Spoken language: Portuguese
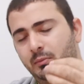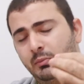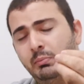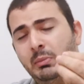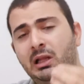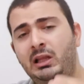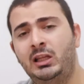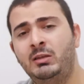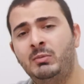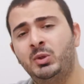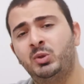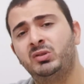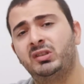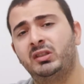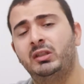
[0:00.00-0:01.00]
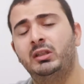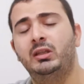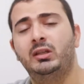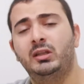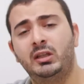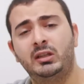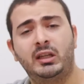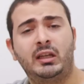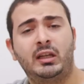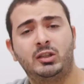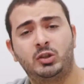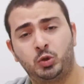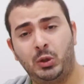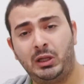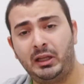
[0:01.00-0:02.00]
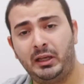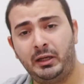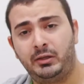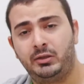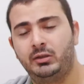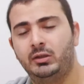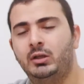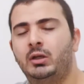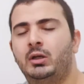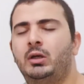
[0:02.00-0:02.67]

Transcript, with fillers: milímetros aí que tem na sua lente.